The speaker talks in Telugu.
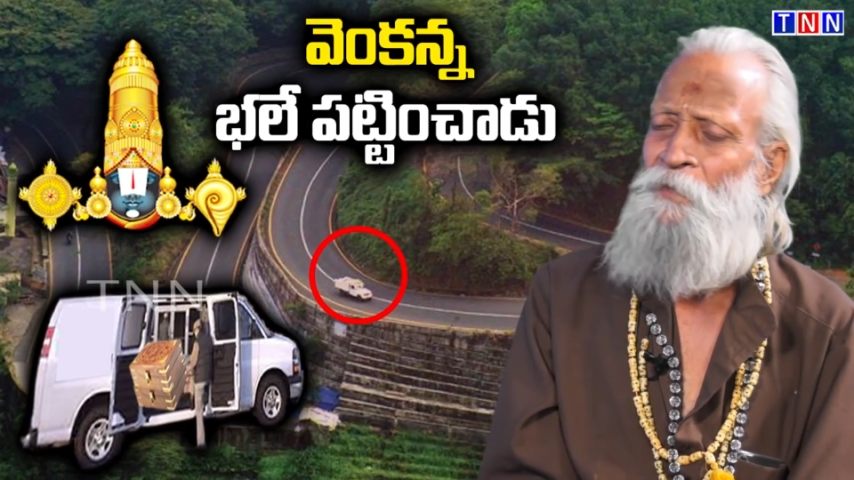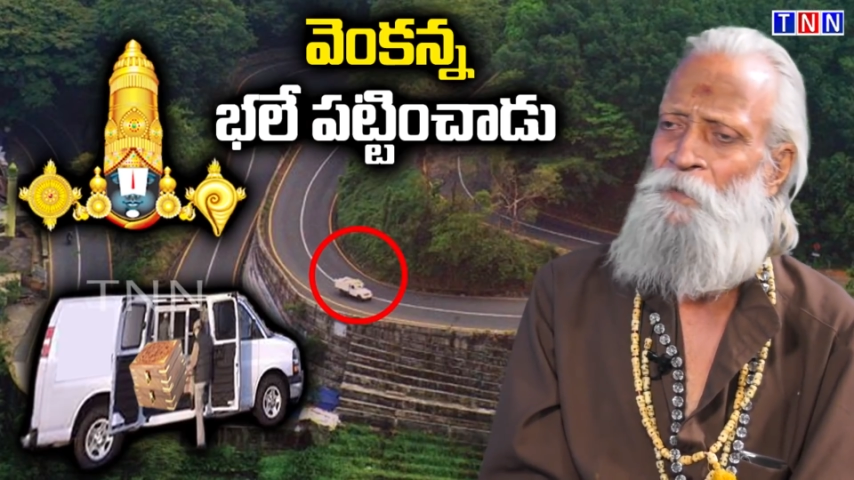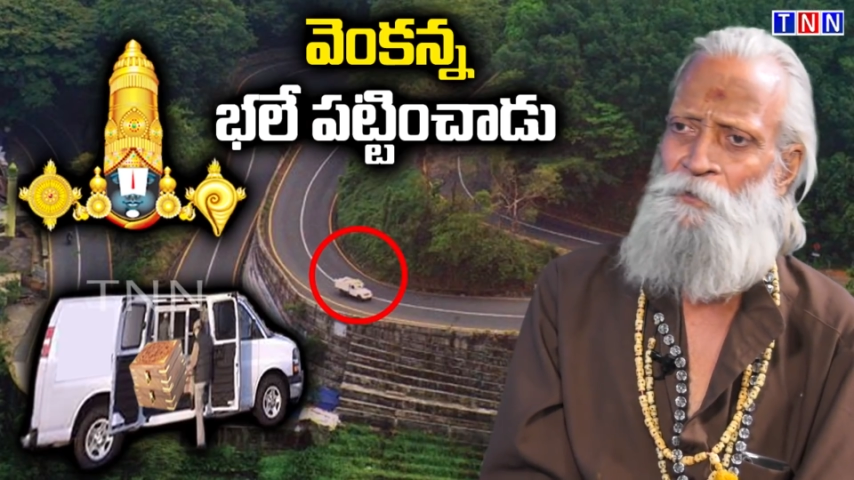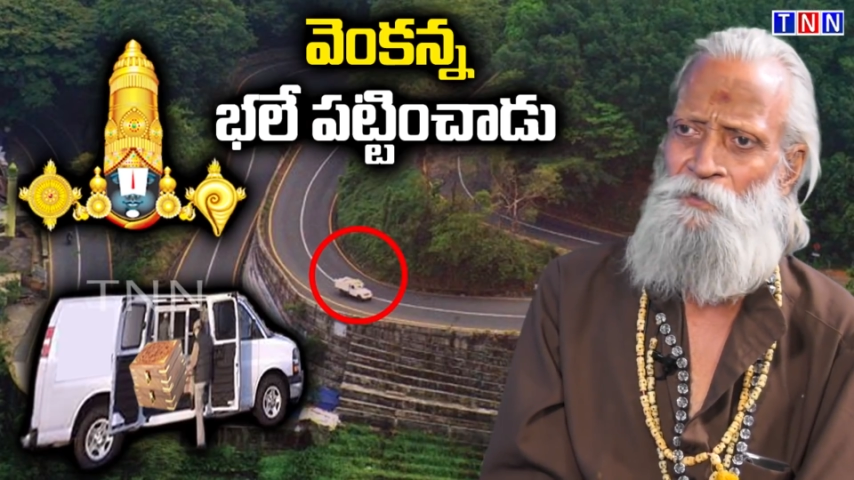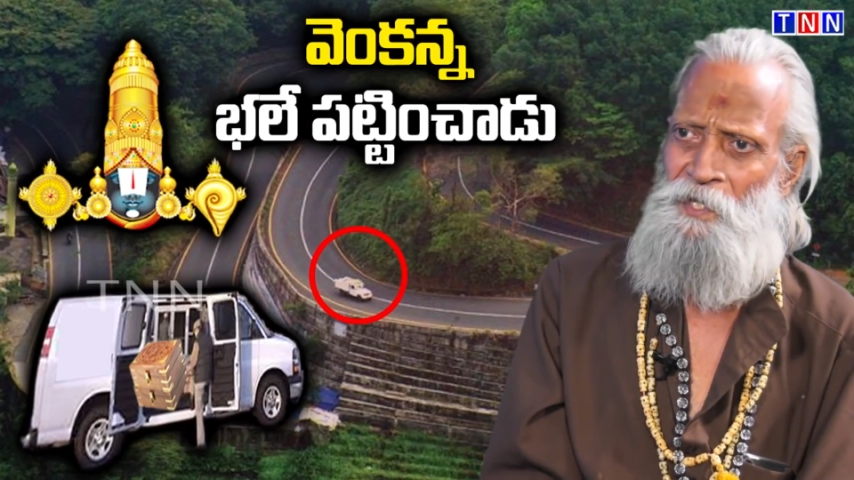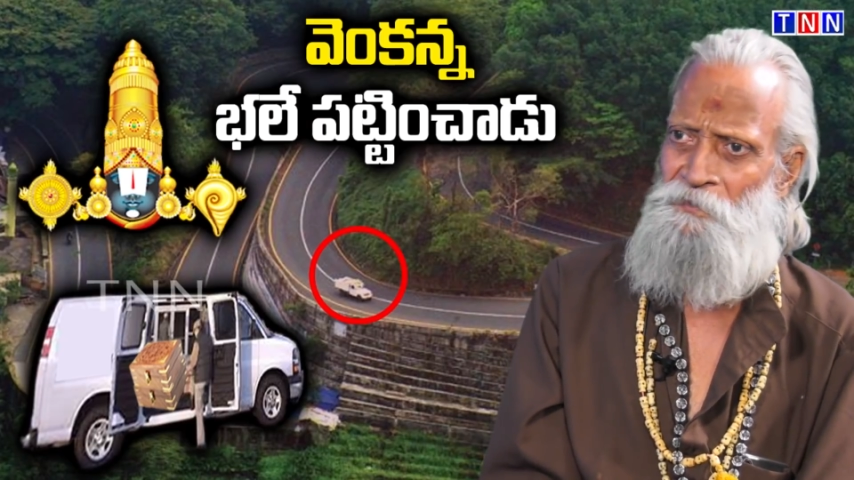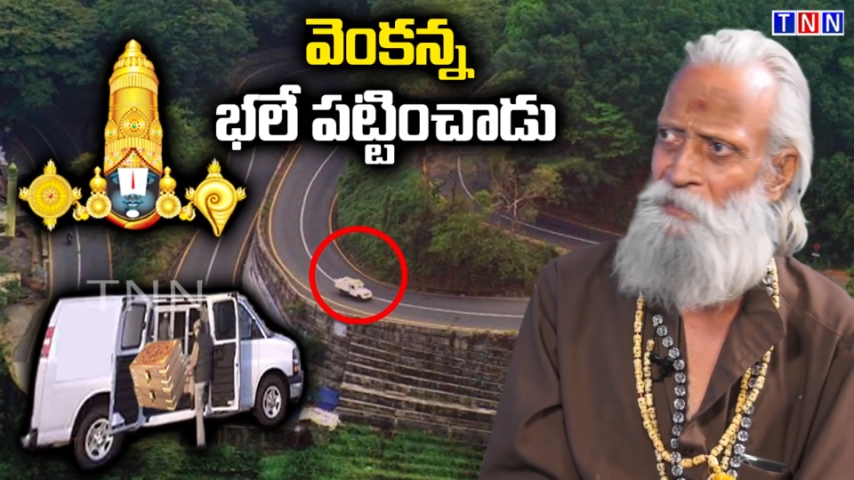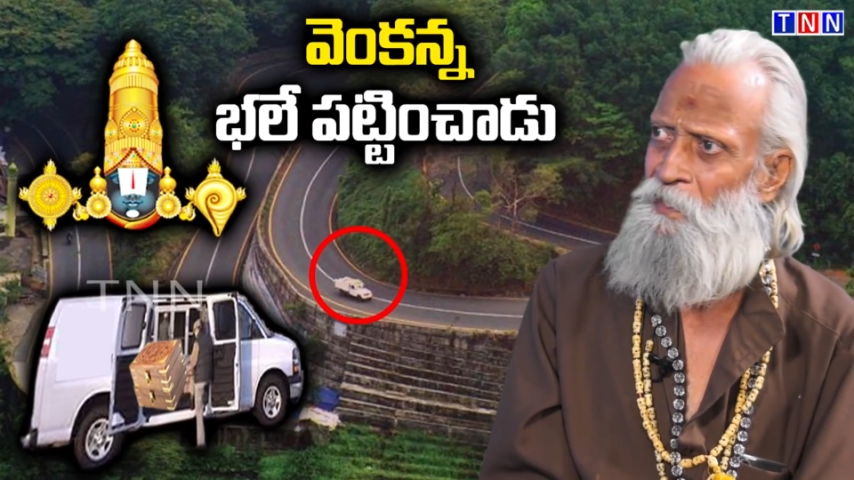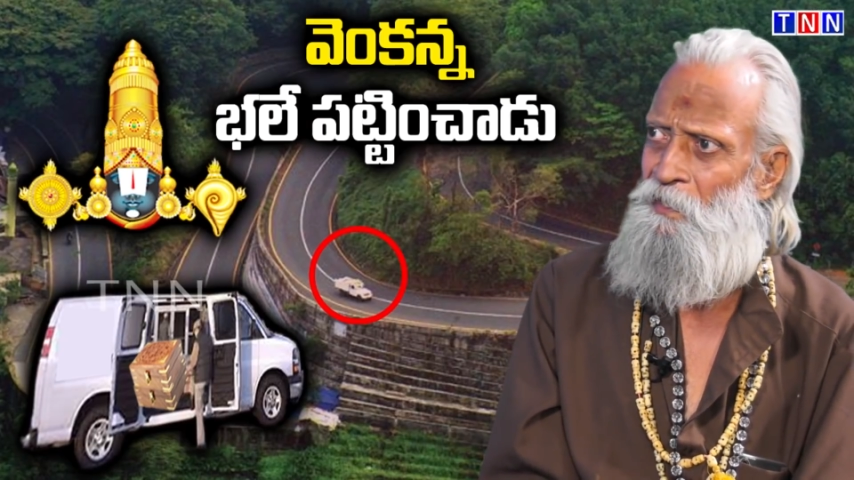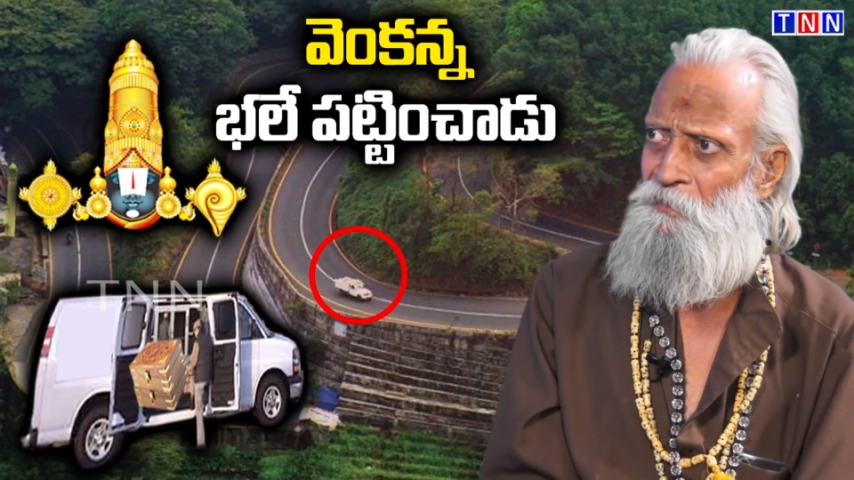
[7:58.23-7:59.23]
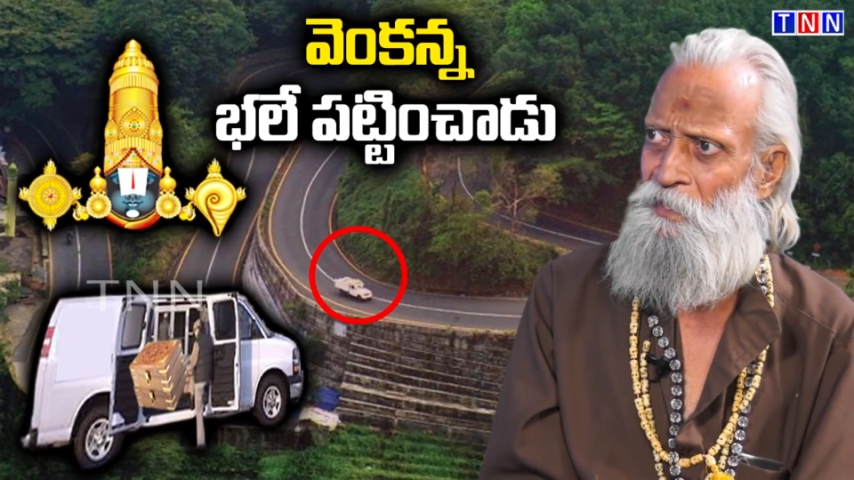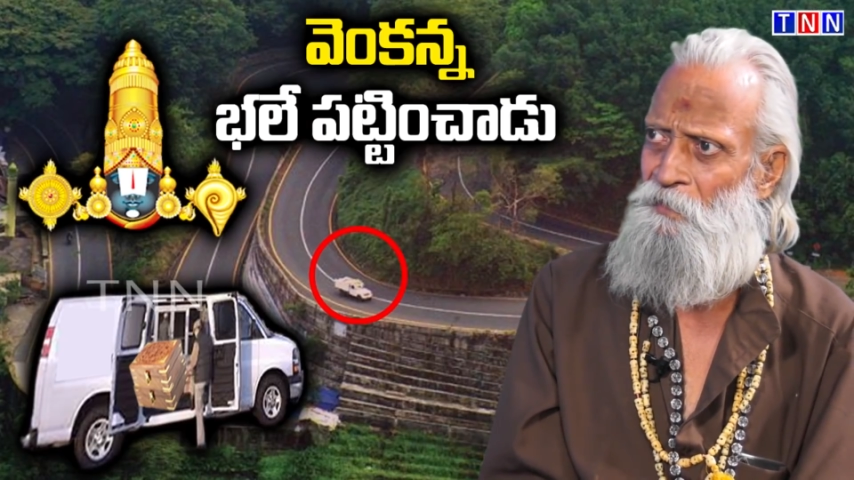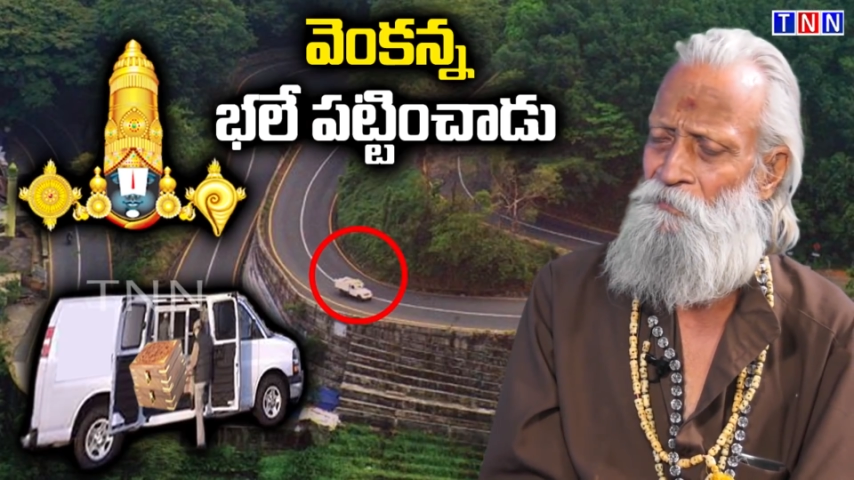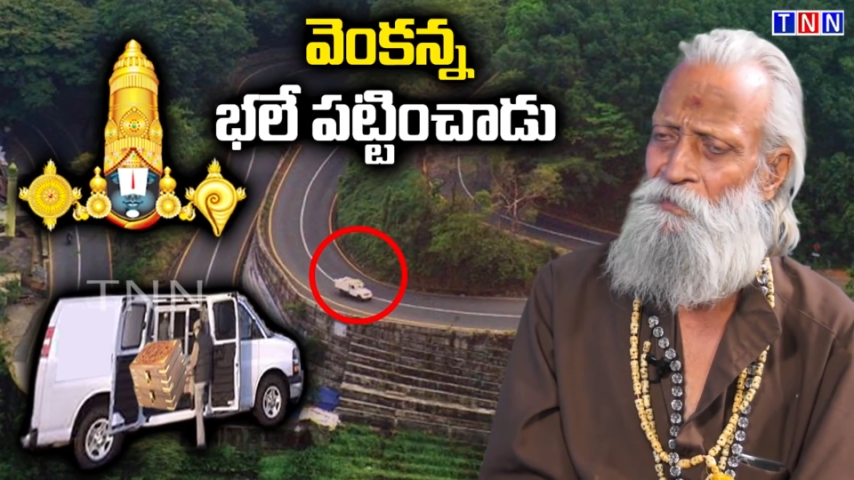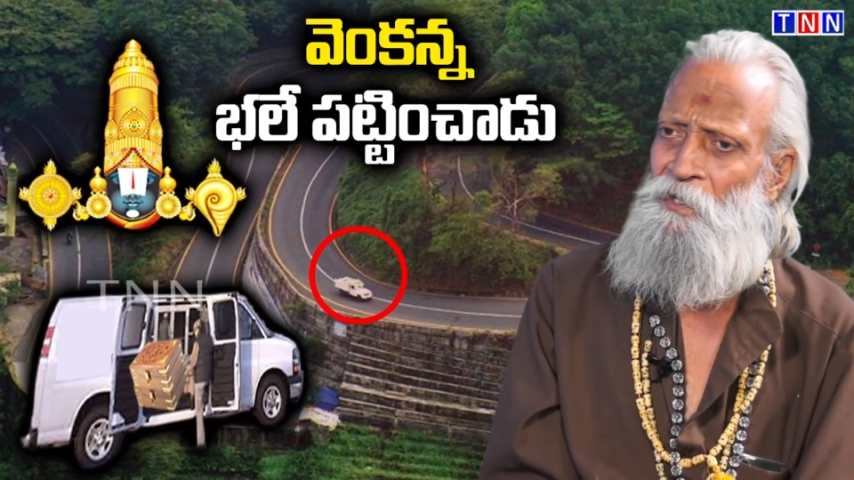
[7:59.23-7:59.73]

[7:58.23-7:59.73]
ఇప్పుడు నాకు తెలియగడుతాను